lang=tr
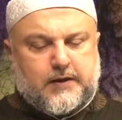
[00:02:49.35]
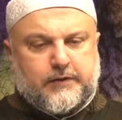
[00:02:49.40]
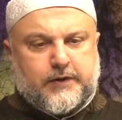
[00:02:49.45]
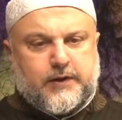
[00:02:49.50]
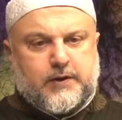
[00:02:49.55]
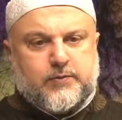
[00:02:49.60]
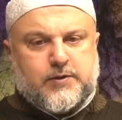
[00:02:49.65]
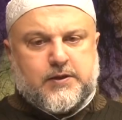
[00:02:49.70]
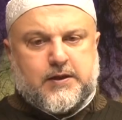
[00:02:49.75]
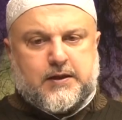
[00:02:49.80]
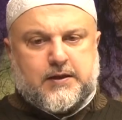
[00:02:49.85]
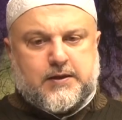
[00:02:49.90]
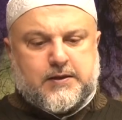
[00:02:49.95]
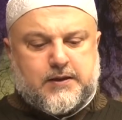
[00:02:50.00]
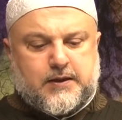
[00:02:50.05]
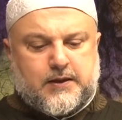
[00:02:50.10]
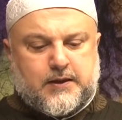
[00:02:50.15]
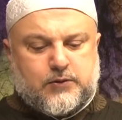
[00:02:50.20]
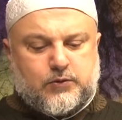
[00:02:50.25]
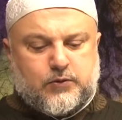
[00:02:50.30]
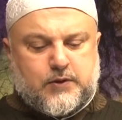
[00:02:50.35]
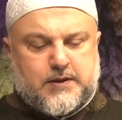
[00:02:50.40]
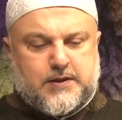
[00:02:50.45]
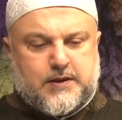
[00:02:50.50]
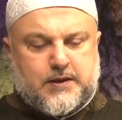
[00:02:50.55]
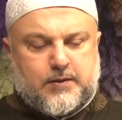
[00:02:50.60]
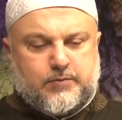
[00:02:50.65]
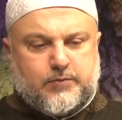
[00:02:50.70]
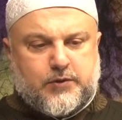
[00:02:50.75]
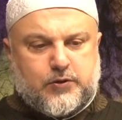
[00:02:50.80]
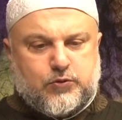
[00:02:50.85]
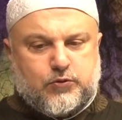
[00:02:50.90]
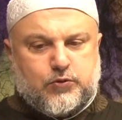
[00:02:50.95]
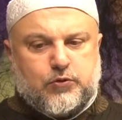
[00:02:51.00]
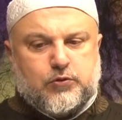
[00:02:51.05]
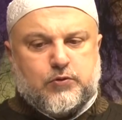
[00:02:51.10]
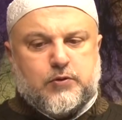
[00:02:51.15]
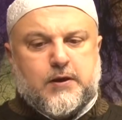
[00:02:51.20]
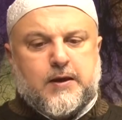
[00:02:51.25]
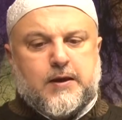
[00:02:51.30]
Efendimiz aleyhissalatü vesselam bir
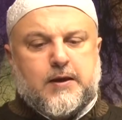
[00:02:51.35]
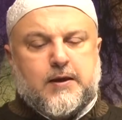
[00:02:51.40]
gün